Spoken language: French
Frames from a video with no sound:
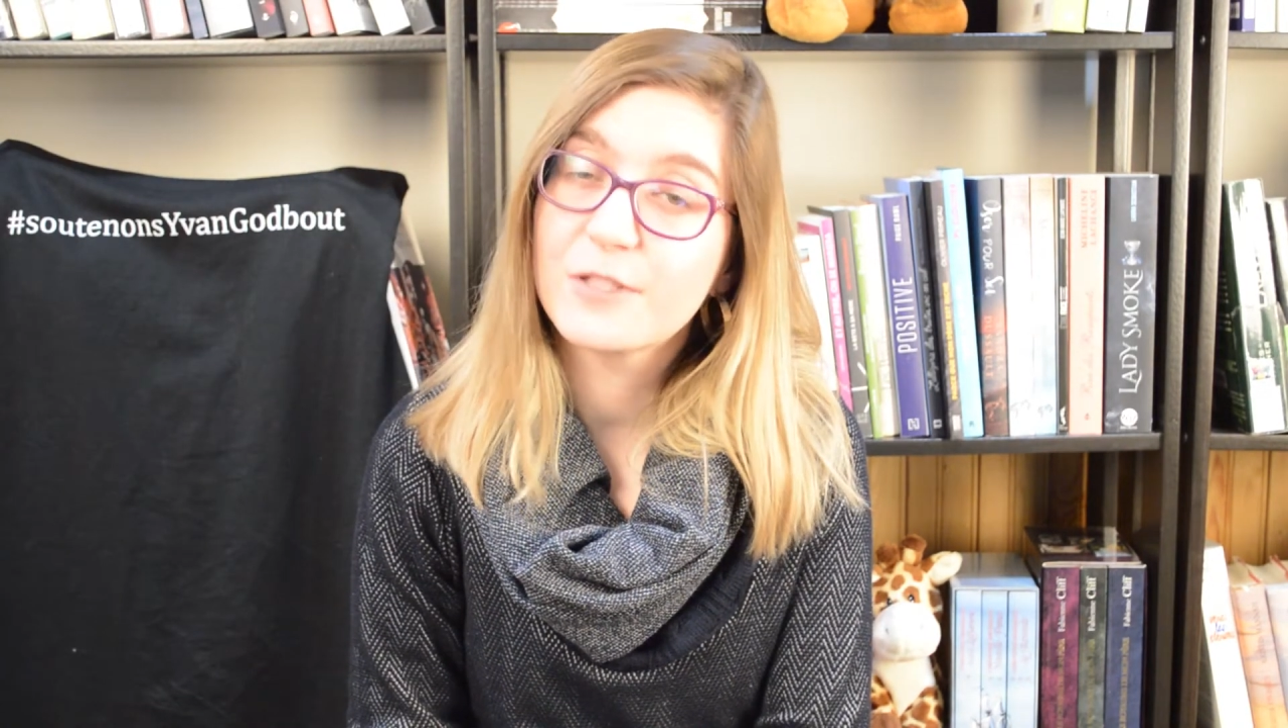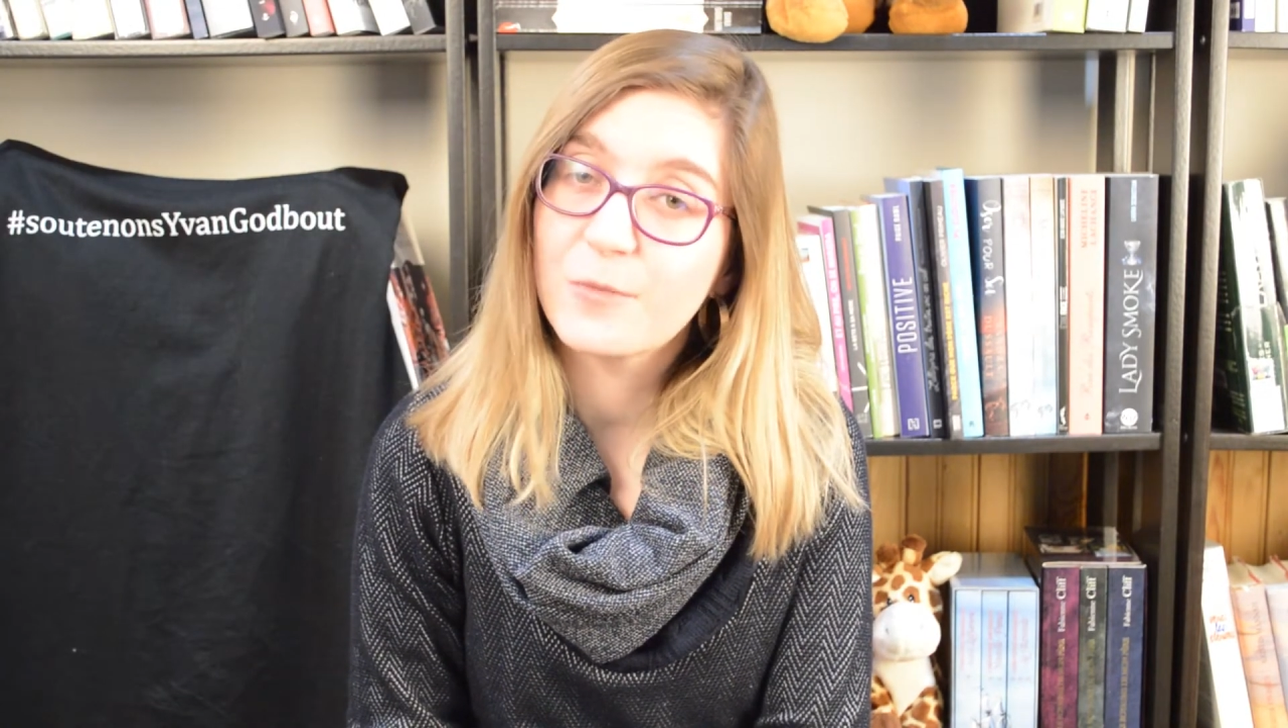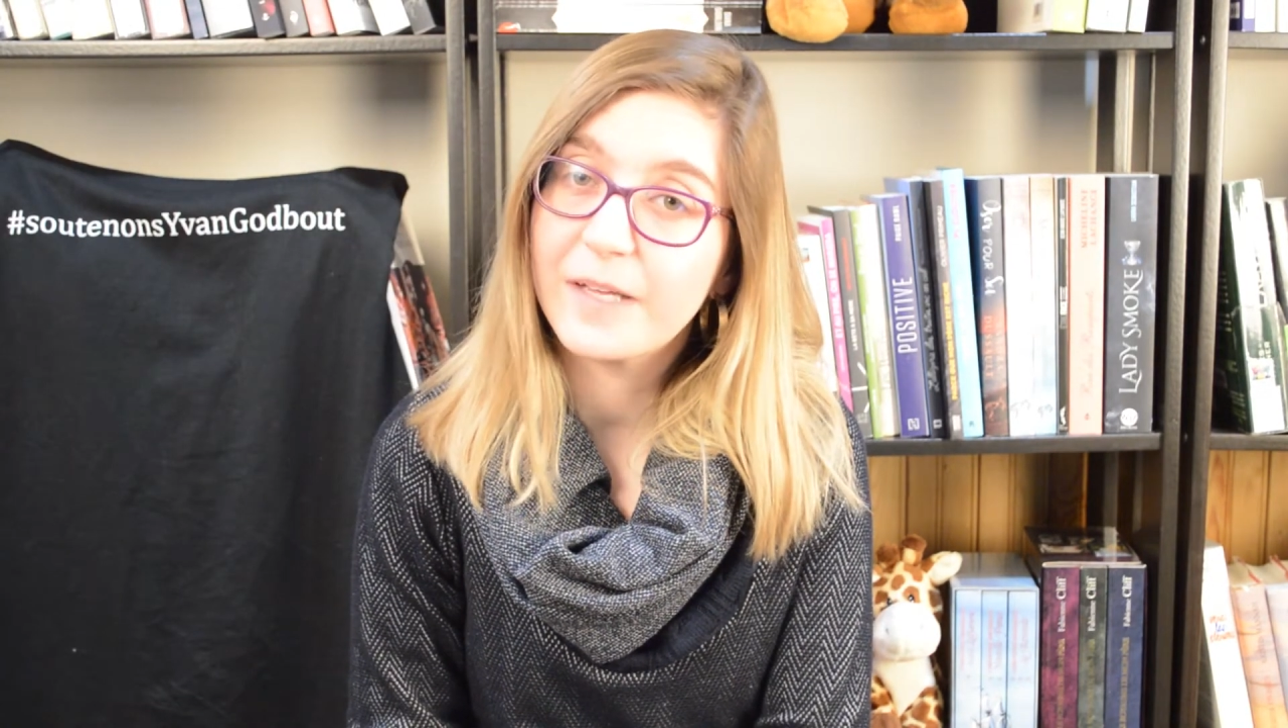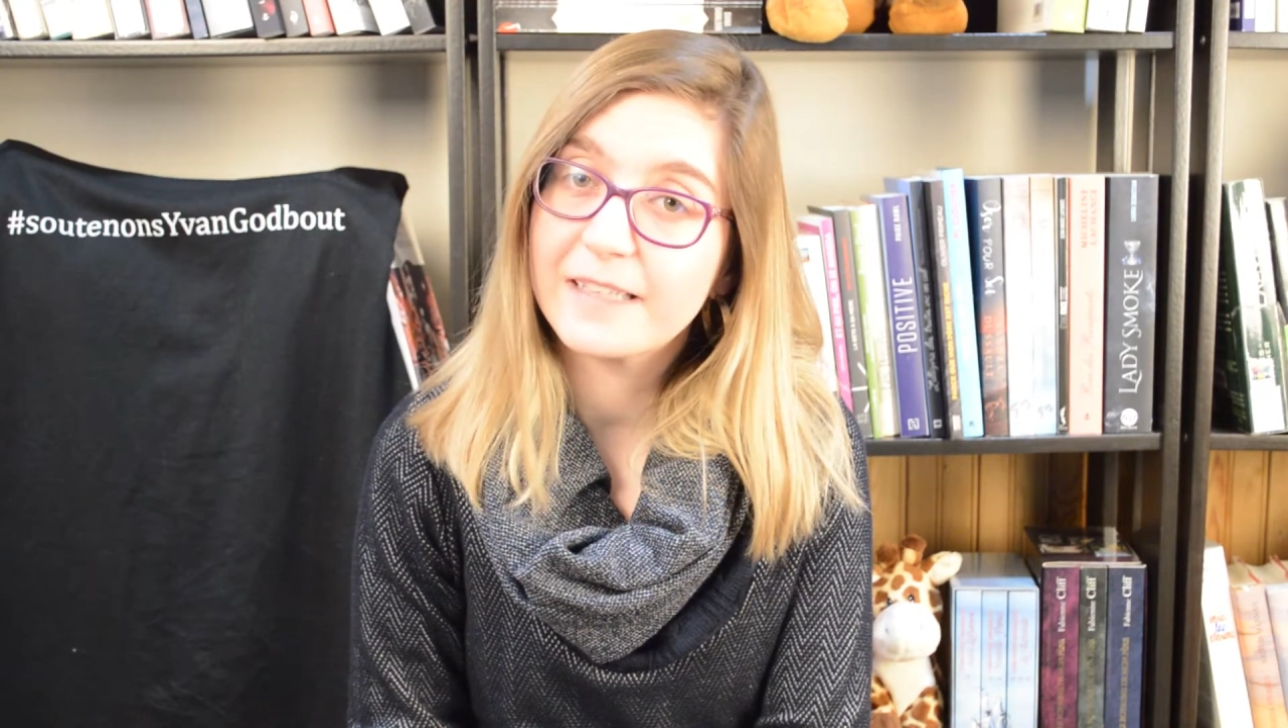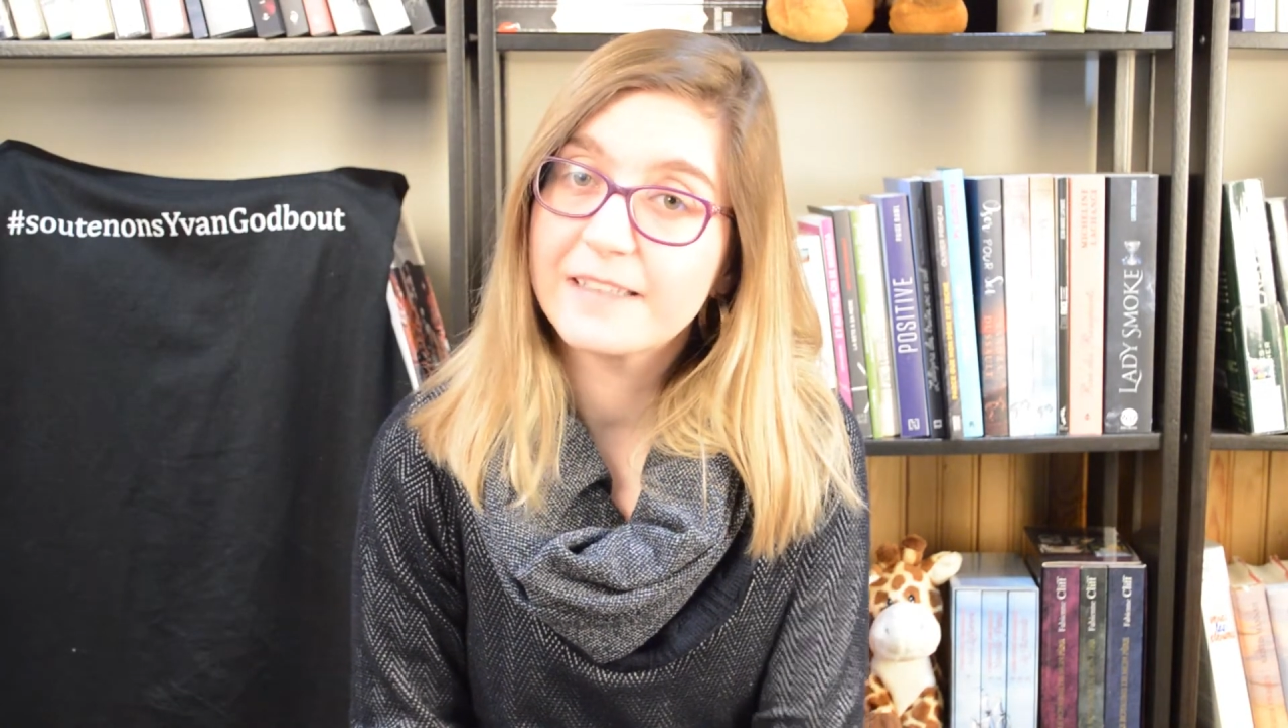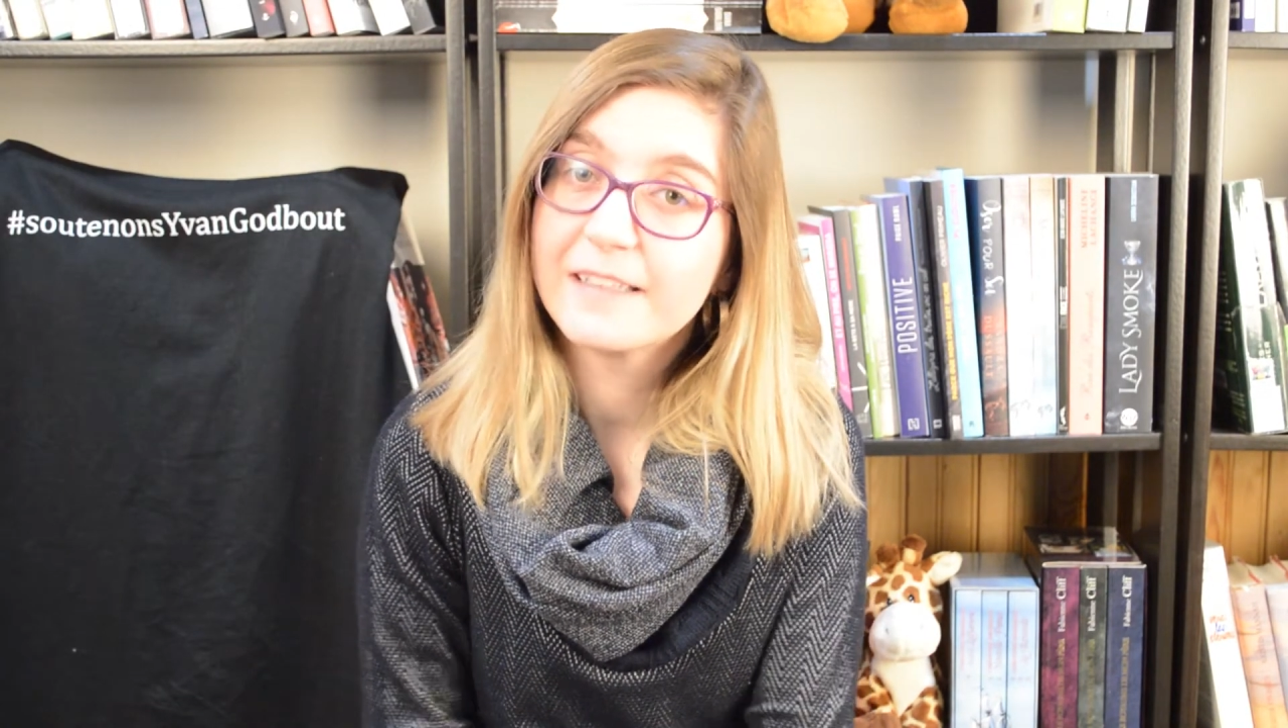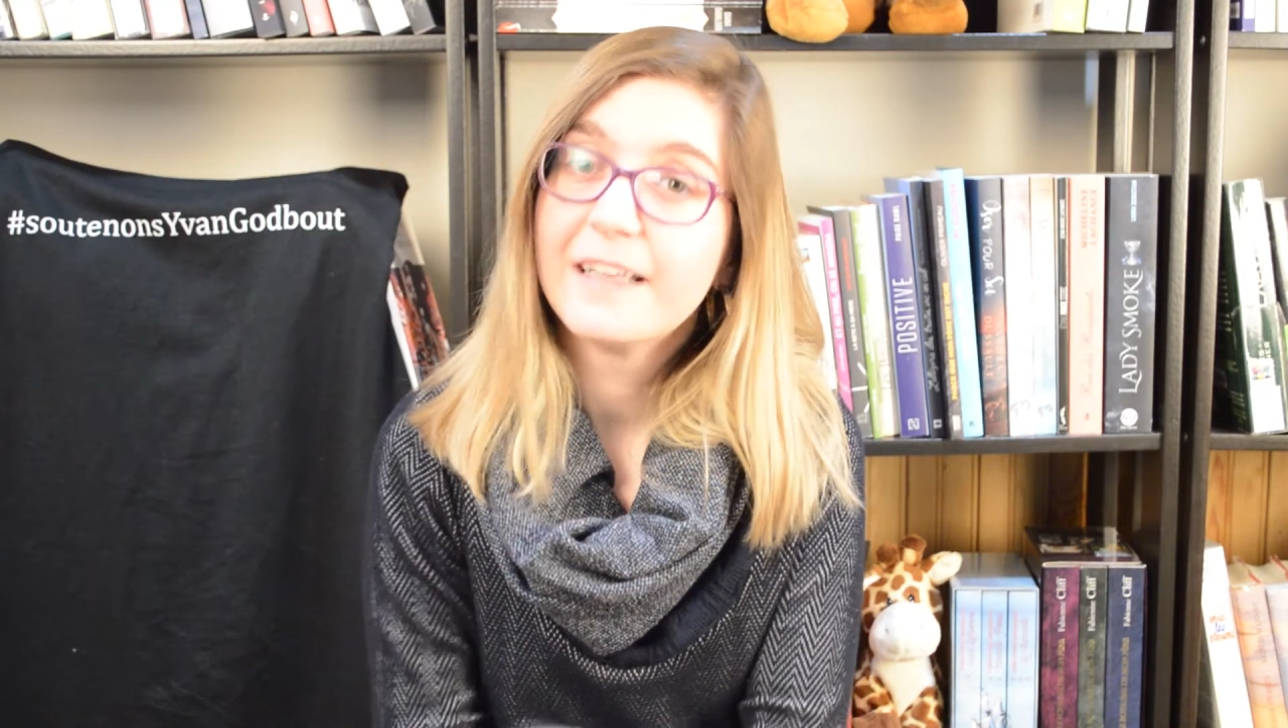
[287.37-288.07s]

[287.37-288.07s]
souhaite